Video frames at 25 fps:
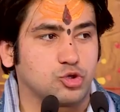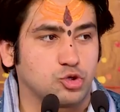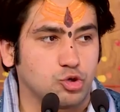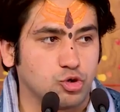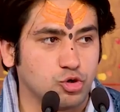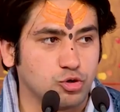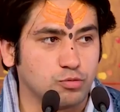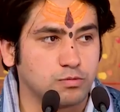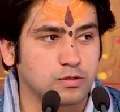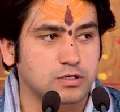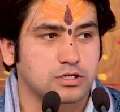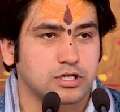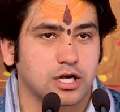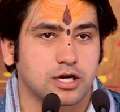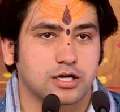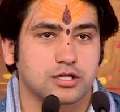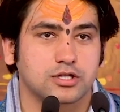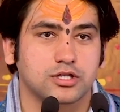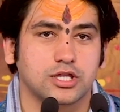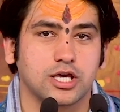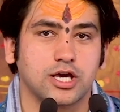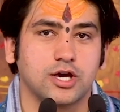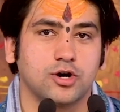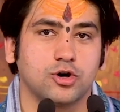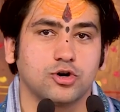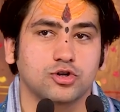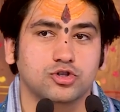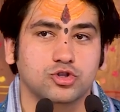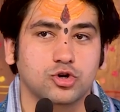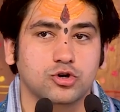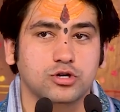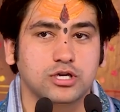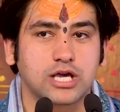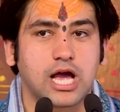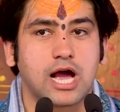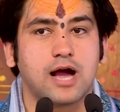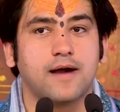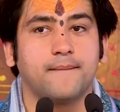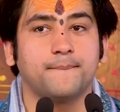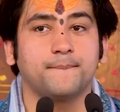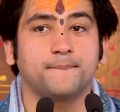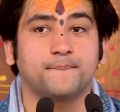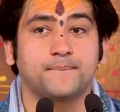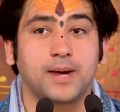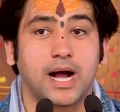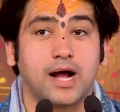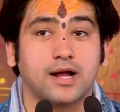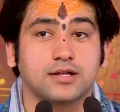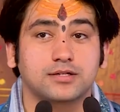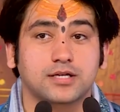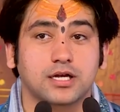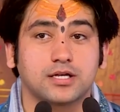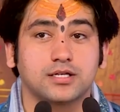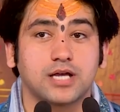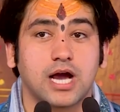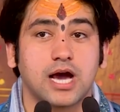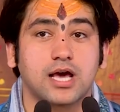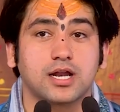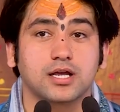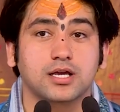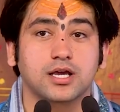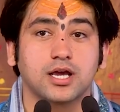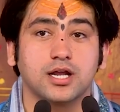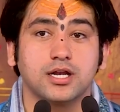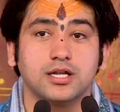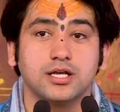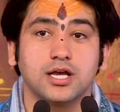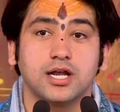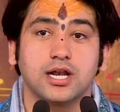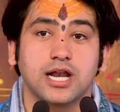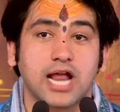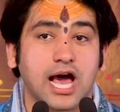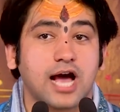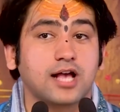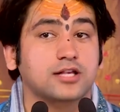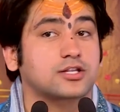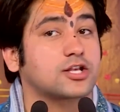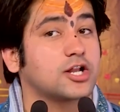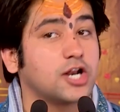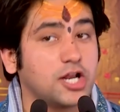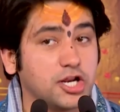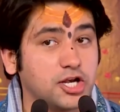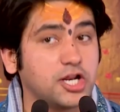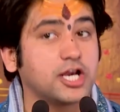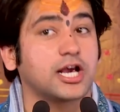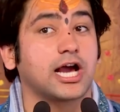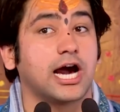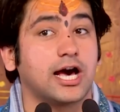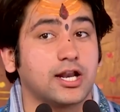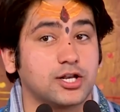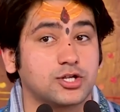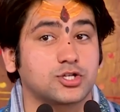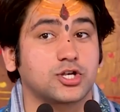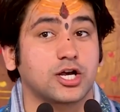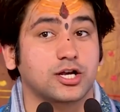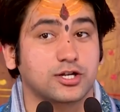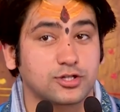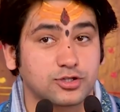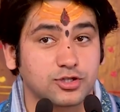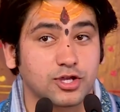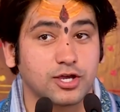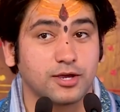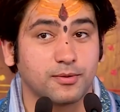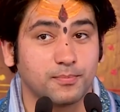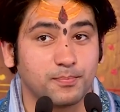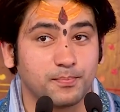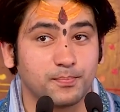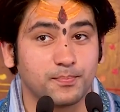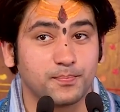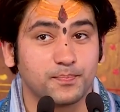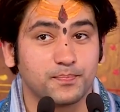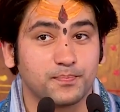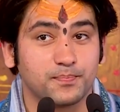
डूब सकते हो तो क्या हम 5000 के लिए लाश नहीं निकाल सकते हैं